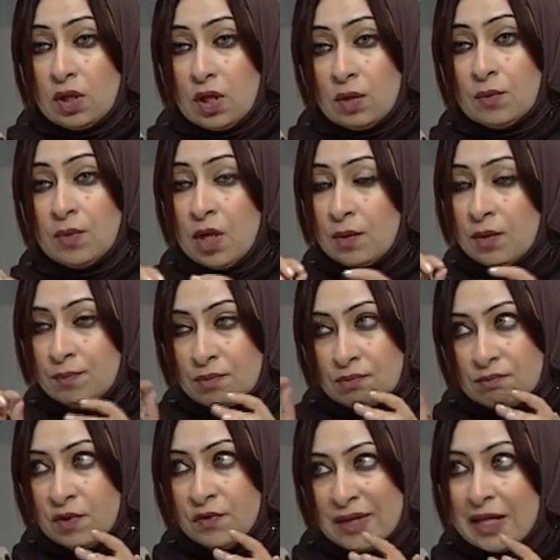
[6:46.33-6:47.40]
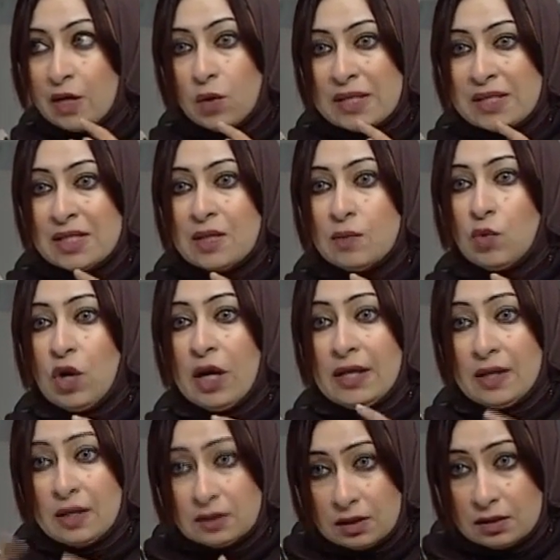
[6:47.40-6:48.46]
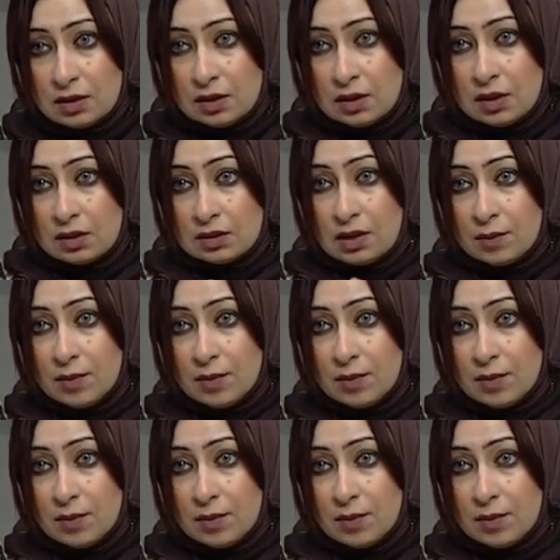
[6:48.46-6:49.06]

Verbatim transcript: تمام آه لازم يكون التردد